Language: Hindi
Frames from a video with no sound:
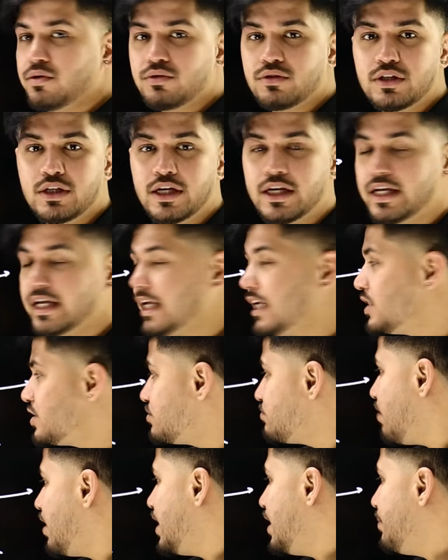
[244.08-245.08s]
होती है
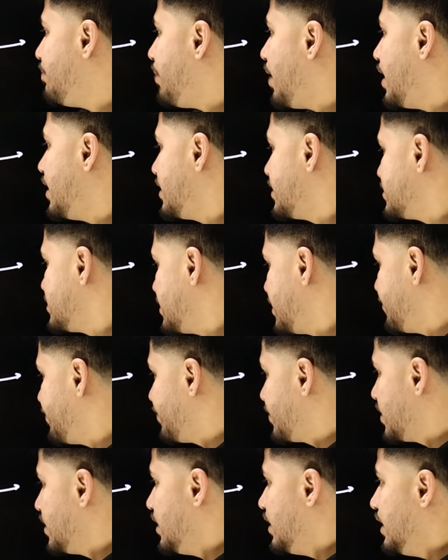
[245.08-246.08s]
इस वाले पार्ट से
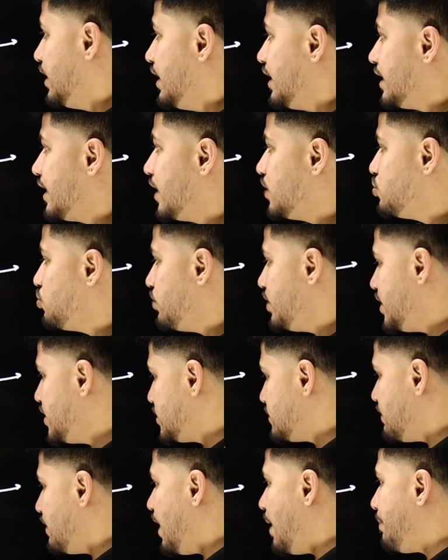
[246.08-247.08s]
ये जो
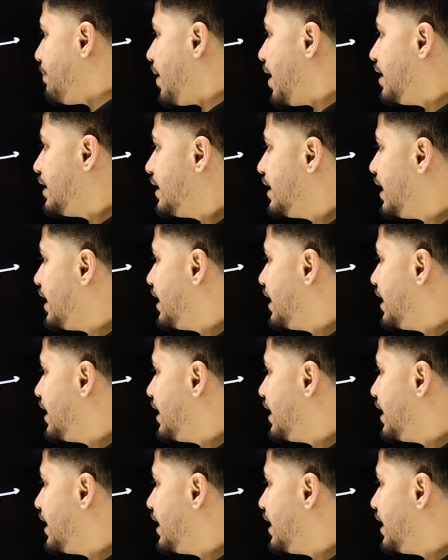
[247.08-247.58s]
इस वाला पार्ट है